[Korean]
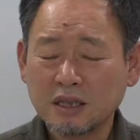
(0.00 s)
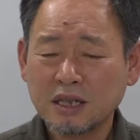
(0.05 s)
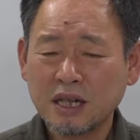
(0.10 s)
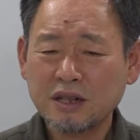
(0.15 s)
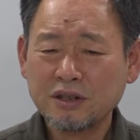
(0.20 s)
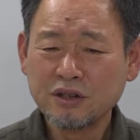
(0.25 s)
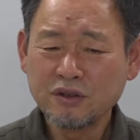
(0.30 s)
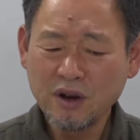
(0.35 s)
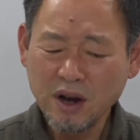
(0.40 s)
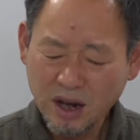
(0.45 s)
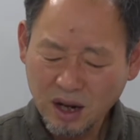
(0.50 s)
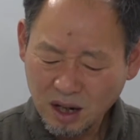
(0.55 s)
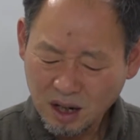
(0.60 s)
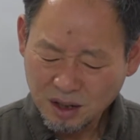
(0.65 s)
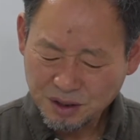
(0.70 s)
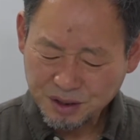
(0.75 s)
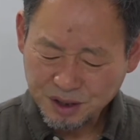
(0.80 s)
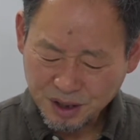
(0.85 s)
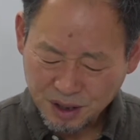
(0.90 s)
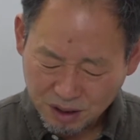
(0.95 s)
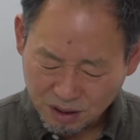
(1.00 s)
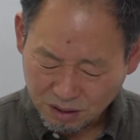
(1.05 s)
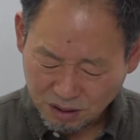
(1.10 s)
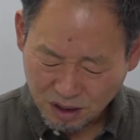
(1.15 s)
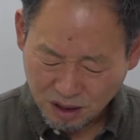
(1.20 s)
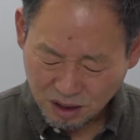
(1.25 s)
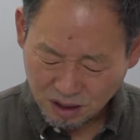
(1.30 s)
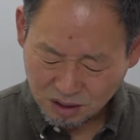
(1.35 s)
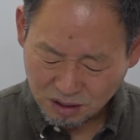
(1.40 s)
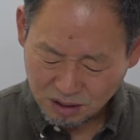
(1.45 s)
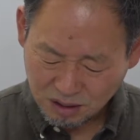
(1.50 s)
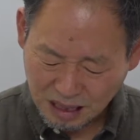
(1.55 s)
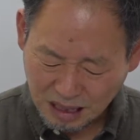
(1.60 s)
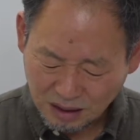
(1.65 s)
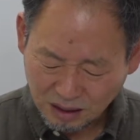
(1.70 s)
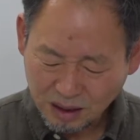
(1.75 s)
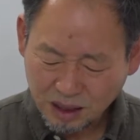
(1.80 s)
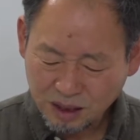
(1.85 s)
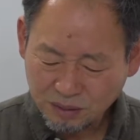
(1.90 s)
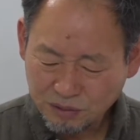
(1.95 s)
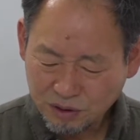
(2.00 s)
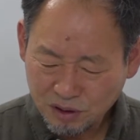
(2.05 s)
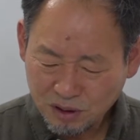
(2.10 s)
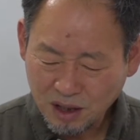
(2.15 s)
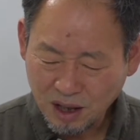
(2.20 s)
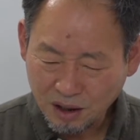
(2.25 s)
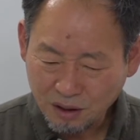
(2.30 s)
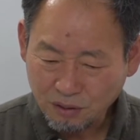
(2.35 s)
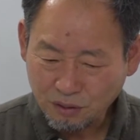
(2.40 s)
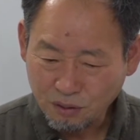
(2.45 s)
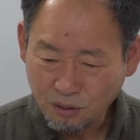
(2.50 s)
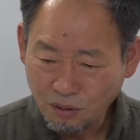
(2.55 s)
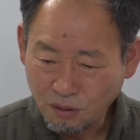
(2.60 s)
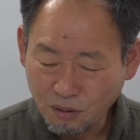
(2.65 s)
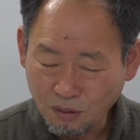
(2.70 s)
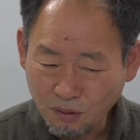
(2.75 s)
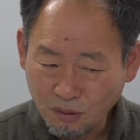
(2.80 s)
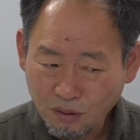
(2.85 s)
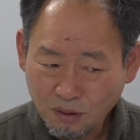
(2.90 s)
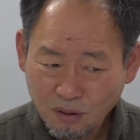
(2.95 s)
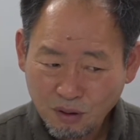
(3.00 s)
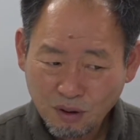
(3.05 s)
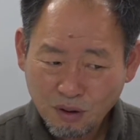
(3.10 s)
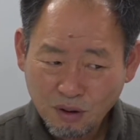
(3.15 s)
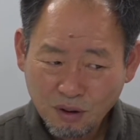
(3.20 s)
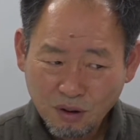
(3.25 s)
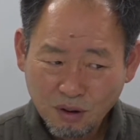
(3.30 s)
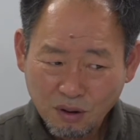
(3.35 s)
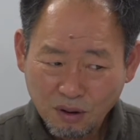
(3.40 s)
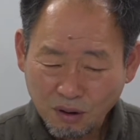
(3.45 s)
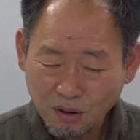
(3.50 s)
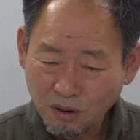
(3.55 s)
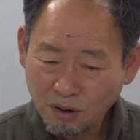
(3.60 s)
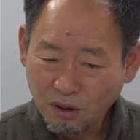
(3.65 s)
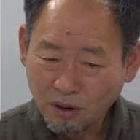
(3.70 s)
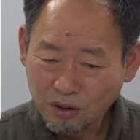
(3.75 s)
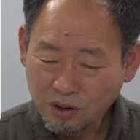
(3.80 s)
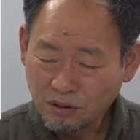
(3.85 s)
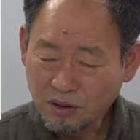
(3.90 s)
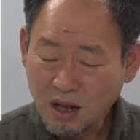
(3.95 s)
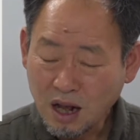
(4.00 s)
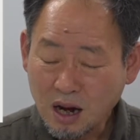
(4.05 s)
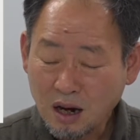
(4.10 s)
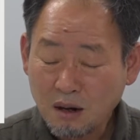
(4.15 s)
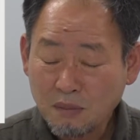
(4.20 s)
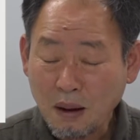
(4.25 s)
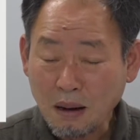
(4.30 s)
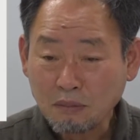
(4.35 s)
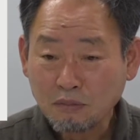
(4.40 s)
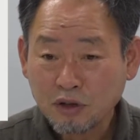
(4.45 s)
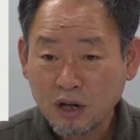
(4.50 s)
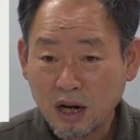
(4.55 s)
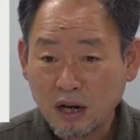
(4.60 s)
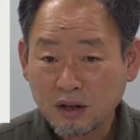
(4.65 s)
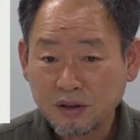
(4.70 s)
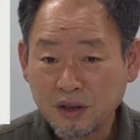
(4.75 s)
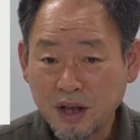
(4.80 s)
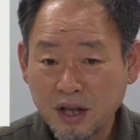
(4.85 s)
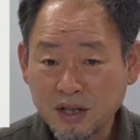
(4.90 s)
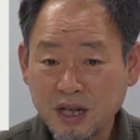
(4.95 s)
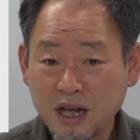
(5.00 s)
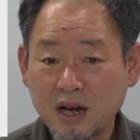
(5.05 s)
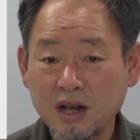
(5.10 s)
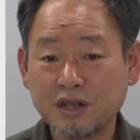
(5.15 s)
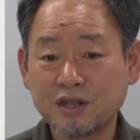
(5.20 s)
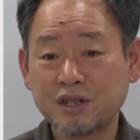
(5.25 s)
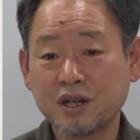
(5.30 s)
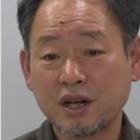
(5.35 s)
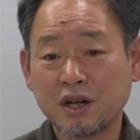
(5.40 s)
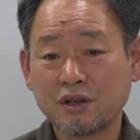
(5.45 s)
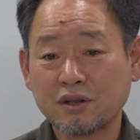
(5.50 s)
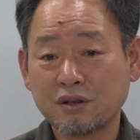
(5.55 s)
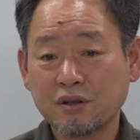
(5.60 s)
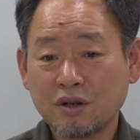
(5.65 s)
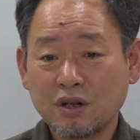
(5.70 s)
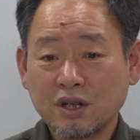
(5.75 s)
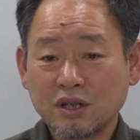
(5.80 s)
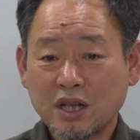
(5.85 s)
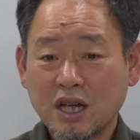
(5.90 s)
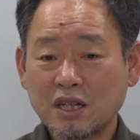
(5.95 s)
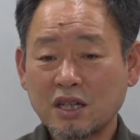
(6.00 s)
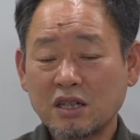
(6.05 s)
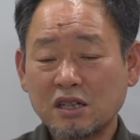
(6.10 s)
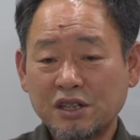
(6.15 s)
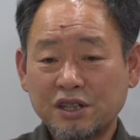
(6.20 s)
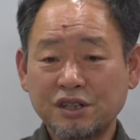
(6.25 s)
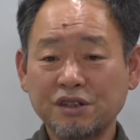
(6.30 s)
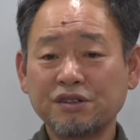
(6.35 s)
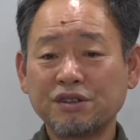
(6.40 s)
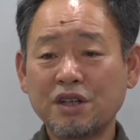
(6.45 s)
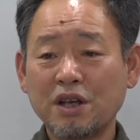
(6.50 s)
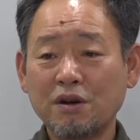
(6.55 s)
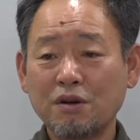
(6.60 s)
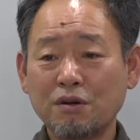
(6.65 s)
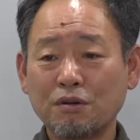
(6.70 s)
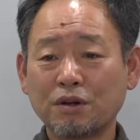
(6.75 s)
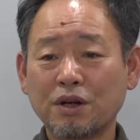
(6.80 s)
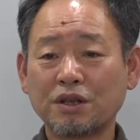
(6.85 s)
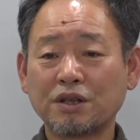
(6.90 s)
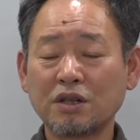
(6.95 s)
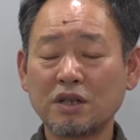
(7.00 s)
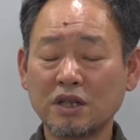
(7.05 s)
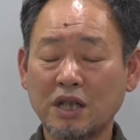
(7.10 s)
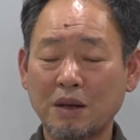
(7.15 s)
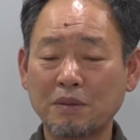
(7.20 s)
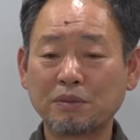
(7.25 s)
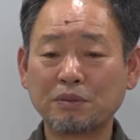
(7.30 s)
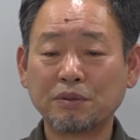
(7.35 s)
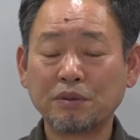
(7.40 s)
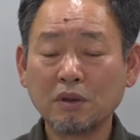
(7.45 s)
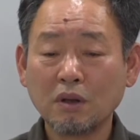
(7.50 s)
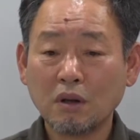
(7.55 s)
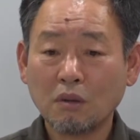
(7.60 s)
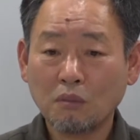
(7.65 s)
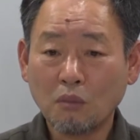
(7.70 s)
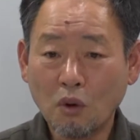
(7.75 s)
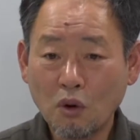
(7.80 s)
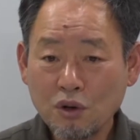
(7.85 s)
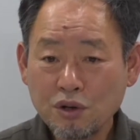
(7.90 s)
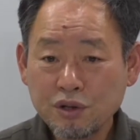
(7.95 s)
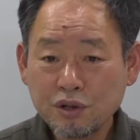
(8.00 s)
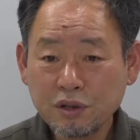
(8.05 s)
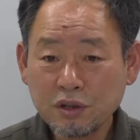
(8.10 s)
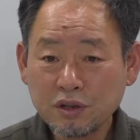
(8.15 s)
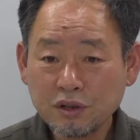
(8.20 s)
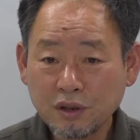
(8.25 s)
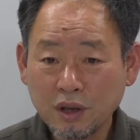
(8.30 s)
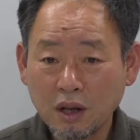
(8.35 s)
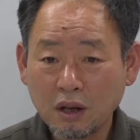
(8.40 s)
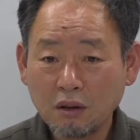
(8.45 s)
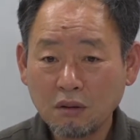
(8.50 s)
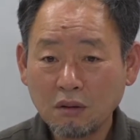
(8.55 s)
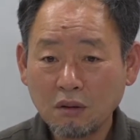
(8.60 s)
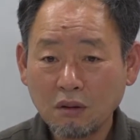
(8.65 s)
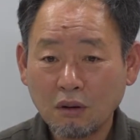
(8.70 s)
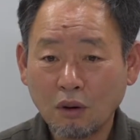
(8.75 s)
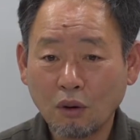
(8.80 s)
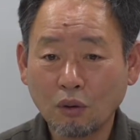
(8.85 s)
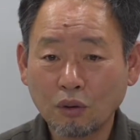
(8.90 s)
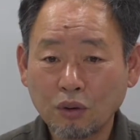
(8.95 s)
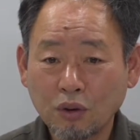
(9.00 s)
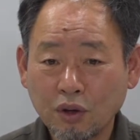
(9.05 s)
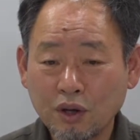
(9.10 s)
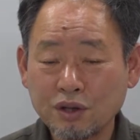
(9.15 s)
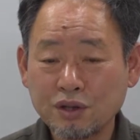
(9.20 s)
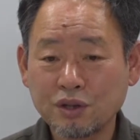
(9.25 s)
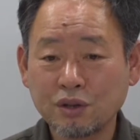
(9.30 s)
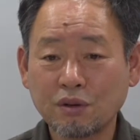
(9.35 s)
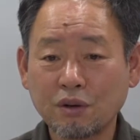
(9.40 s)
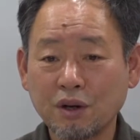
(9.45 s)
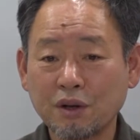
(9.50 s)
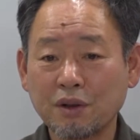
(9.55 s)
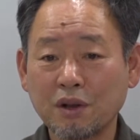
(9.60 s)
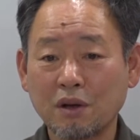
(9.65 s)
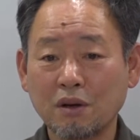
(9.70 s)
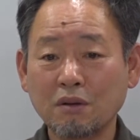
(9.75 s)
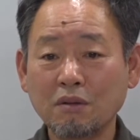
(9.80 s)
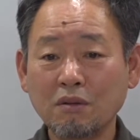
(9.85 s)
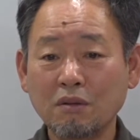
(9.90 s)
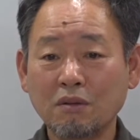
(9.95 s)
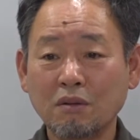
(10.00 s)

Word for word: 예전엔가 제가 이렇게 그 한 팀을 데리고 어, 떤 나라를 방문했는데 재래시장에서 사진을 찍으세요 그랬더니 대부분 뭘 찍는데요? 어떻게 찍어야 돼요?